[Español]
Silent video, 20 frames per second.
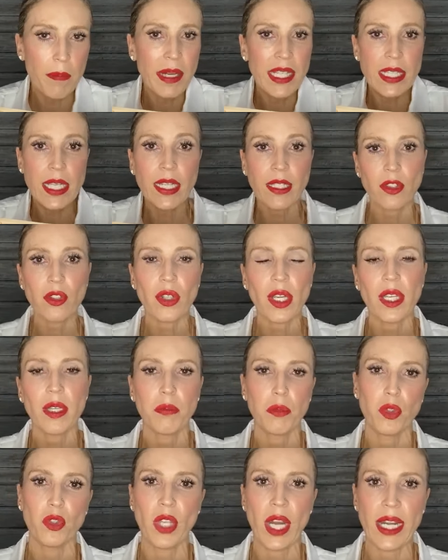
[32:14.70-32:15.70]
¿Qué más lindo que
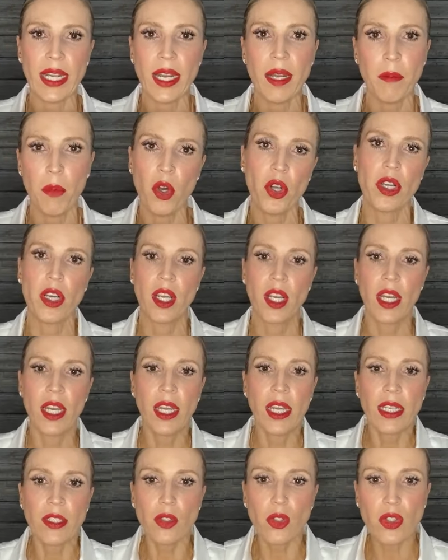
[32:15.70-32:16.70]
demostrar el amor?
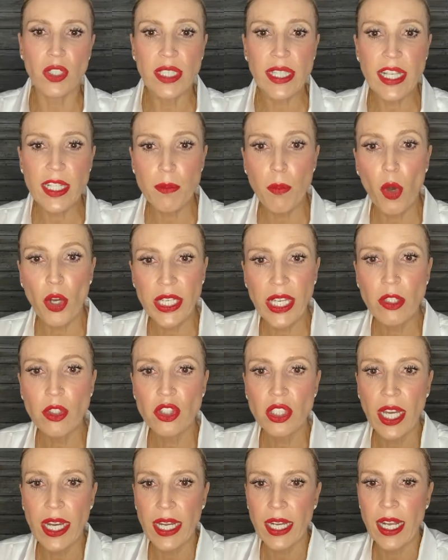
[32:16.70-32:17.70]
Entonces les voy a
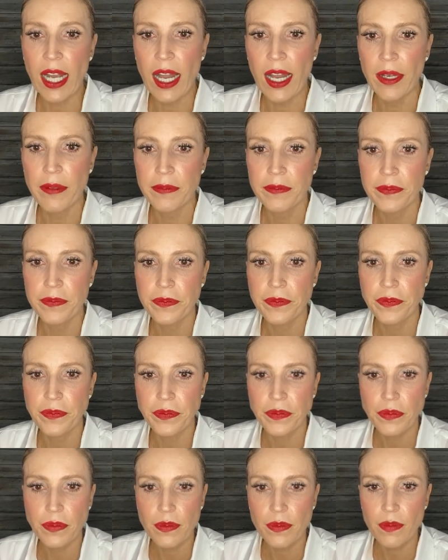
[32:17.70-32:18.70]
anotar acá
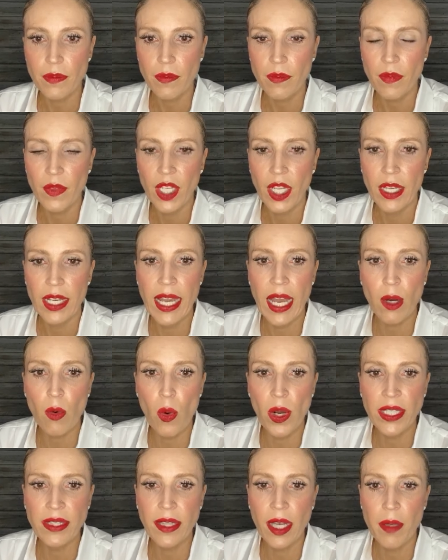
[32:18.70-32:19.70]

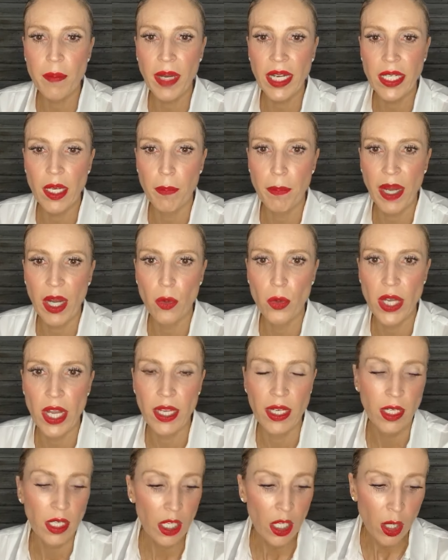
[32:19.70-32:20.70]
la cuenta de María
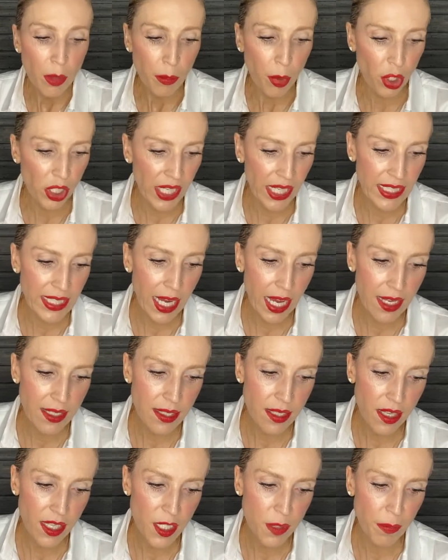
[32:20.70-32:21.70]
Paula, porque
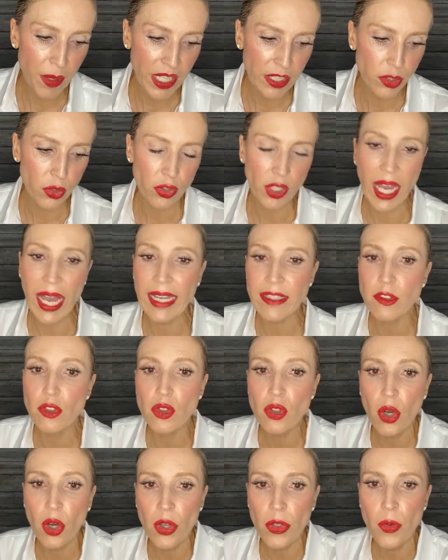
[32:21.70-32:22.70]
ella hace despachos
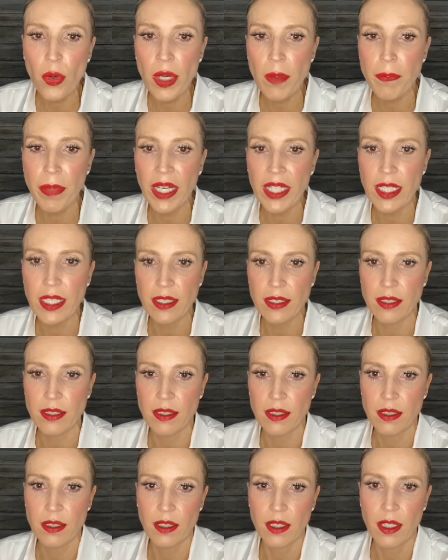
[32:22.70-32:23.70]
a todo el
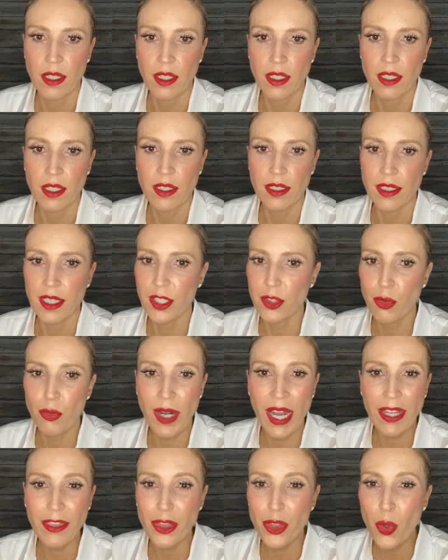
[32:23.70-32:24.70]
país. Es
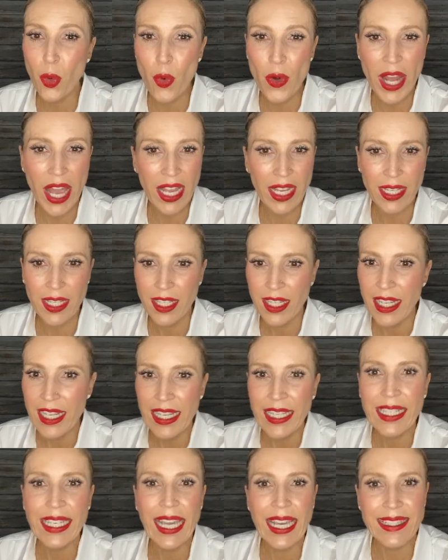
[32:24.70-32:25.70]
una dura
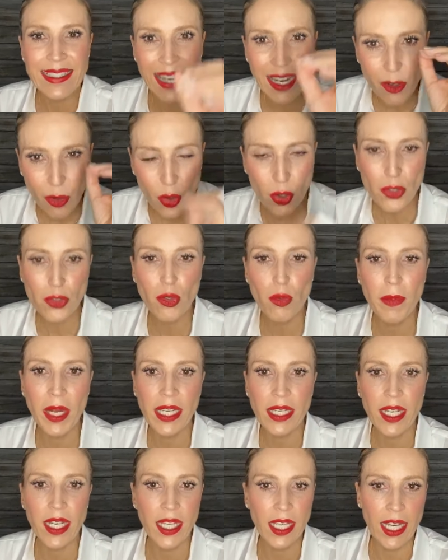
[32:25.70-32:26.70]
que sacó su
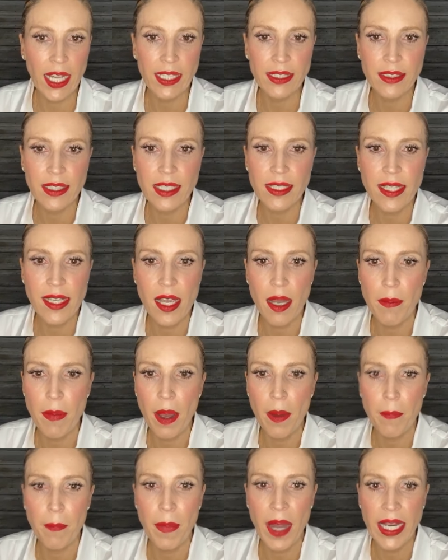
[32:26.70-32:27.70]
marca adelante, se
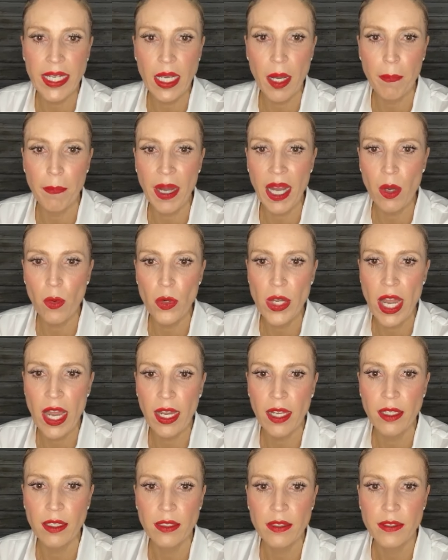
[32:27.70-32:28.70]
llama María
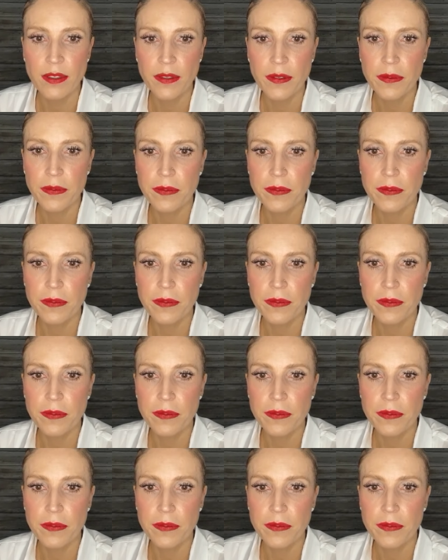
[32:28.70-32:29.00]
Paula.